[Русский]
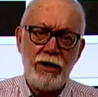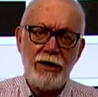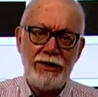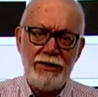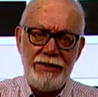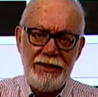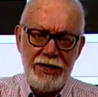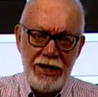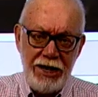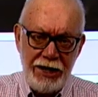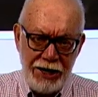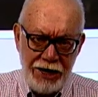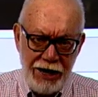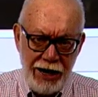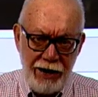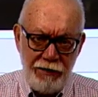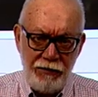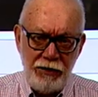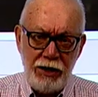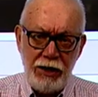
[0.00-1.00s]

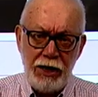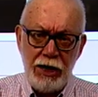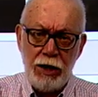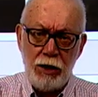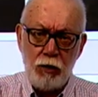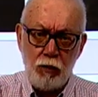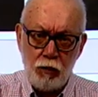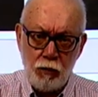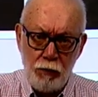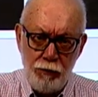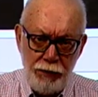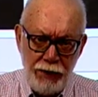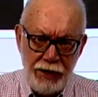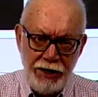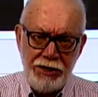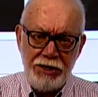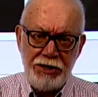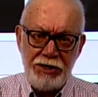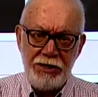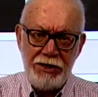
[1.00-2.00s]
деревья
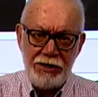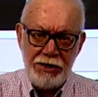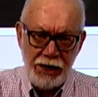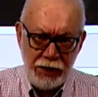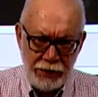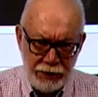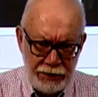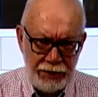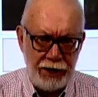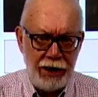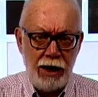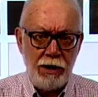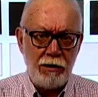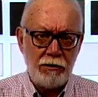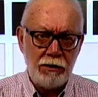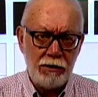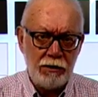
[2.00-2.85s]
рубить нельзя.